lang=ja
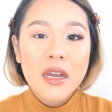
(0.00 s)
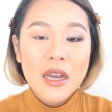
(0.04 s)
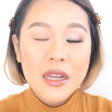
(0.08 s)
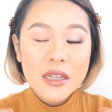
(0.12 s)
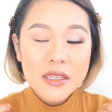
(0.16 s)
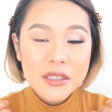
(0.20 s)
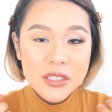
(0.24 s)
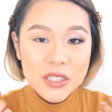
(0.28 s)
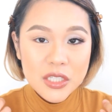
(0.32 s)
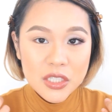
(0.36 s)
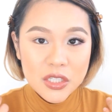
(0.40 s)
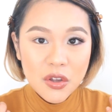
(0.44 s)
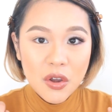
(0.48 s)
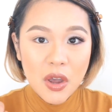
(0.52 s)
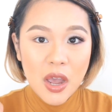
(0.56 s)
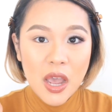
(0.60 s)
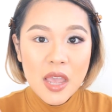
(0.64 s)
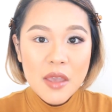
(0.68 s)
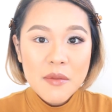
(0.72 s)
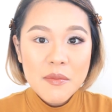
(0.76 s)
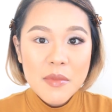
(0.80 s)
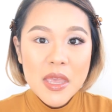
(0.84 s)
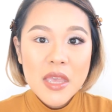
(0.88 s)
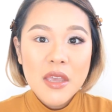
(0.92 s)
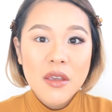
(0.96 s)
感じの
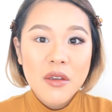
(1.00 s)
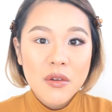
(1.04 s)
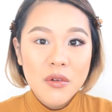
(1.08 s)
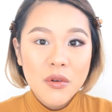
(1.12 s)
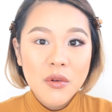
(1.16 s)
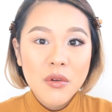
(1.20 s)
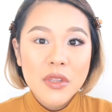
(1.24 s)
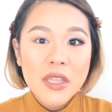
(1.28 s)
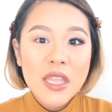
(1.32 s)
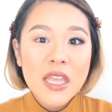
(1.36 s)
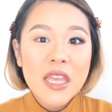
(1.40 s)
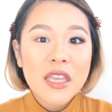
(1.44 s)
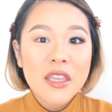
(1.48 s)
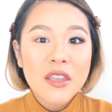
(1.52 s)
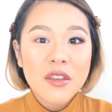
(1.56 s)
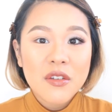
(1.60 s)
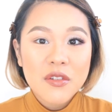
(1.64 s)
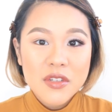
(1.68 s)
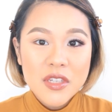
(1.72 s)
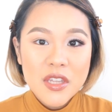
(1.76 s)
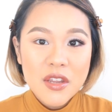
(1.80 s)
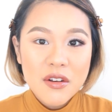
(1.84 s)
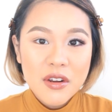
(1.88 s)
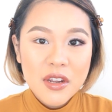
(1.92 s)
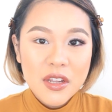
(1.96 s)
アイメイクを提供
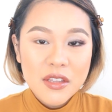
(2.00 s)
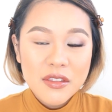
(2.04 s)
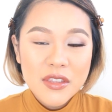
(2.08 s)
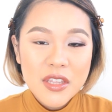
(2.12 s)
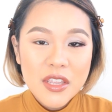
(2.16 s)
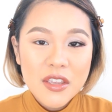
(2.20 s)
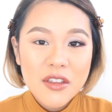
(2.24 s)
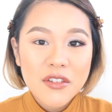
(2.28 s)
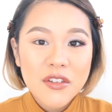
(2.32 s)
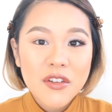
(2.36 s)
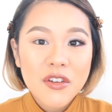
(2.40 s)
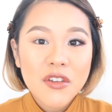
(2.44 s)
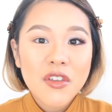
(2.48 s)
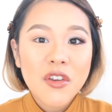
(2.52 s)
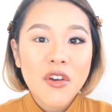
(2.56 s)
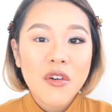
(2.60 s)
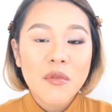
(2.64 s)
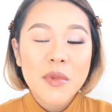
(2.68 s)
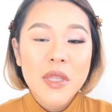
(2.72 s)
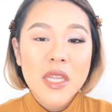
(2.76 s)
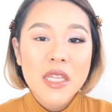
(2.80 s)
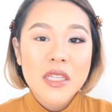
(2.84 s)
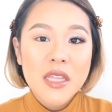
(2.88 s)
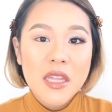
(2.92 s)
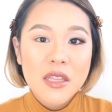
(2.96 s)
してるかっていうのを今
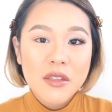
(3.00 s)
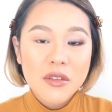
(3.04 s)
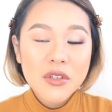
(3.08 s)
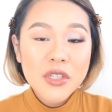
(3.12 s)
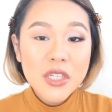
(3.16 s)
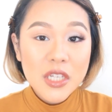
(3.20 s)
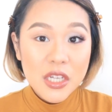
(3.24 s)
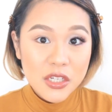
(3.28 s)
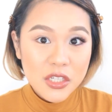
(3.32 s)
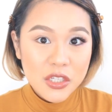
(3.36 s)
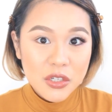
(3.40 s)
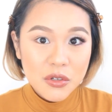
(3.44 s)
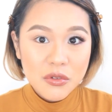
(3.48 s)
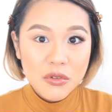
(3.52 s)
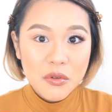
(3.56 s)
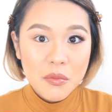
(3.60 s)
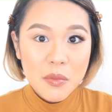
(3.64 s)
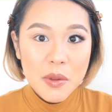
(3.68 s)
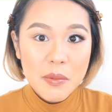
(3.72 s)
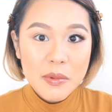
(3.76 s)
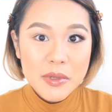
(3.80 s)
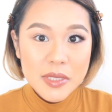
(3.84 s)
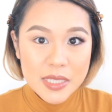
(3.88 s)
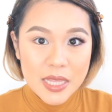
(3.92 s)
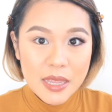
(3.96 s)
日皆さんとシェアしようと思
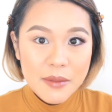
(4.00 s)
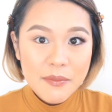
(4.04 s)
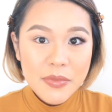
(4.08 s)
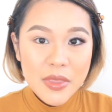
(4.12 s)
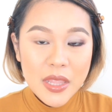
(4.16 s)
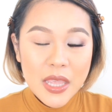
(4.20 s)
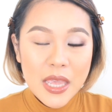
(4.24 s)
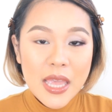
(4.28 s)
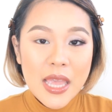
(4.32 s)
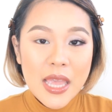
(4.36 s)
いますね